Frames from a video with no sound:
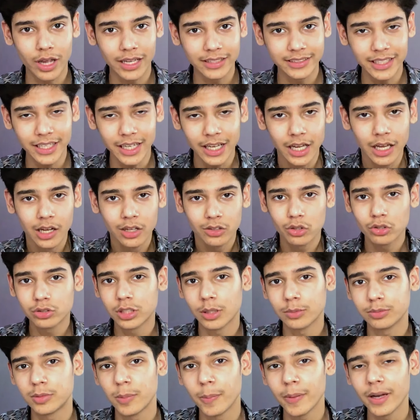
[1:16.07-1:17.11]
कैसे तो
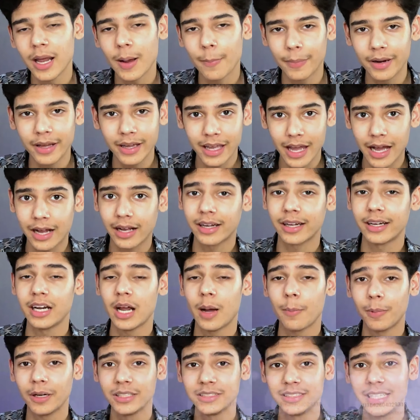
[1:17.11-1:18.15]
सबसे पहले आपने क्या करना
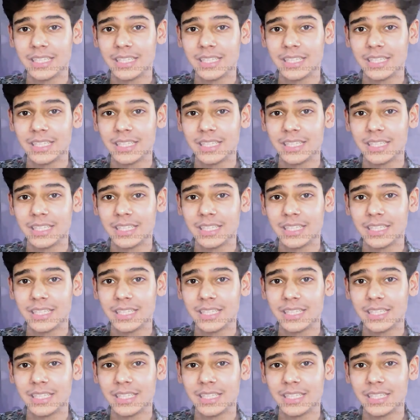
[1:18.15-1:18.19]
है आपने